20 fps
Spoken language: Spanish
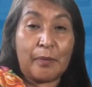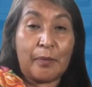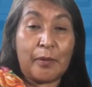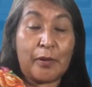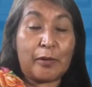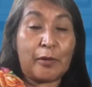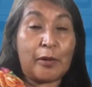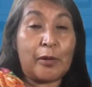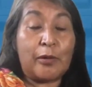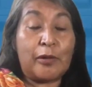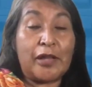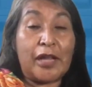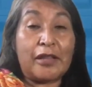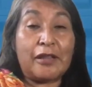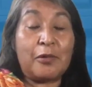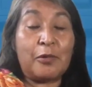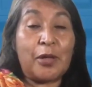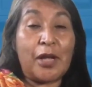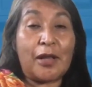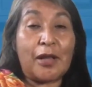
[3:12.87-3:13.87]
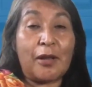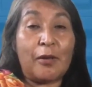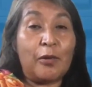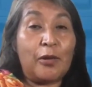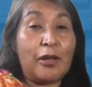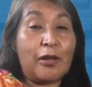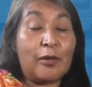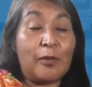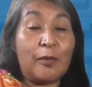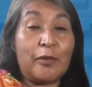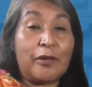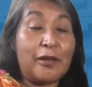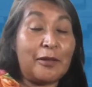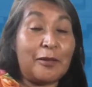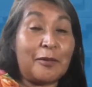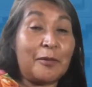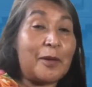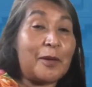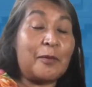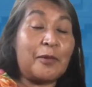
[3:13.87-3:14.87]
pues cuando se hace una reunión es como si
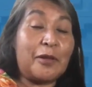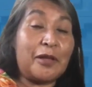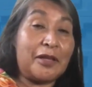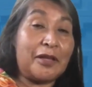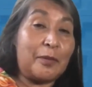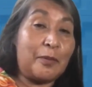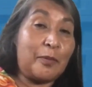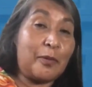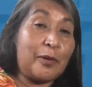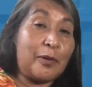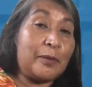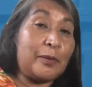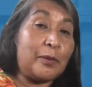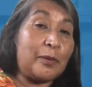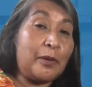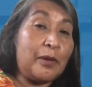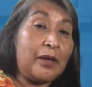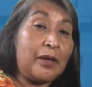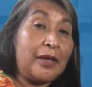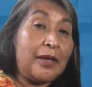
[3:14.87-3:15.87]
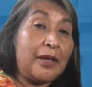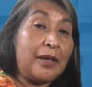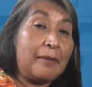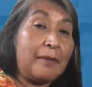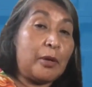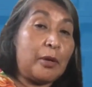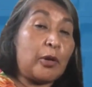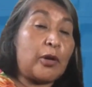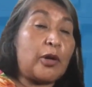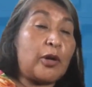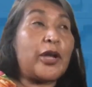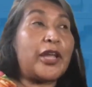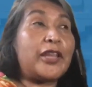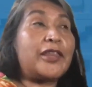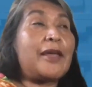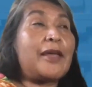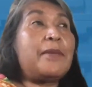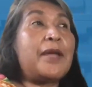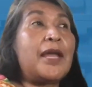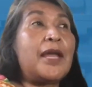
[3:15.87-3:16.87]
estuviéramos en el pueblo. Pero creo que
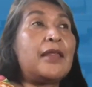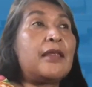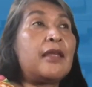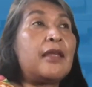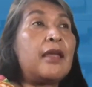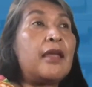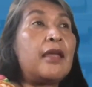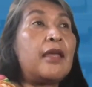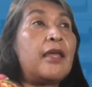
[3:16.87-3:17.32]
también